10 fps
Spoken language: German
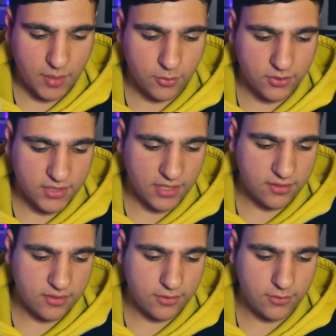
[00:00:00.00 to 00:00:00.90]
Man muss
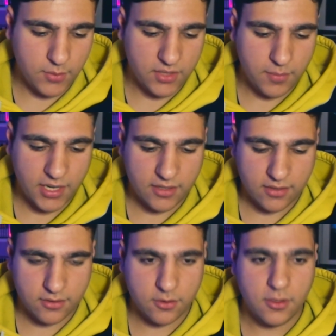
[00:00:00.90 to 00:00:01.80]
das, zumindest mache ich
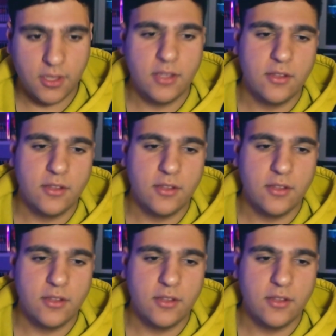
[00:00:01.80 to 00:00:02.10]
das so.